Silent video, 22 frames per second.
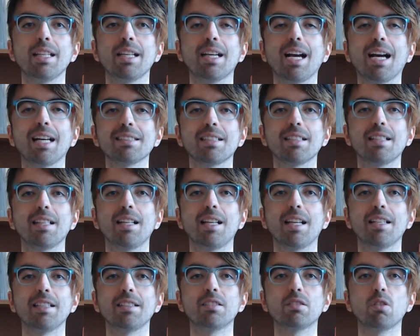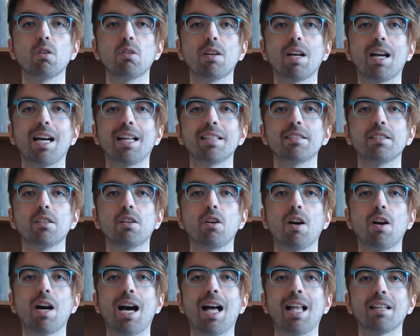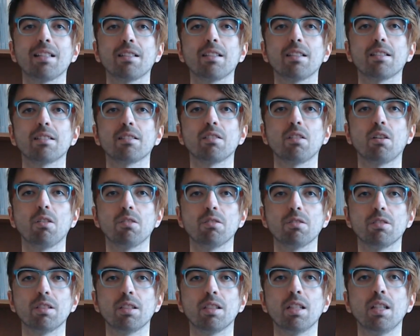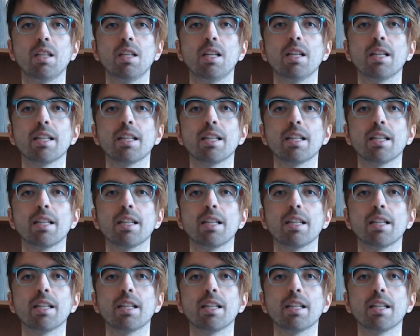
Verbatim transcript: in casa dell'aristocratico Algernon,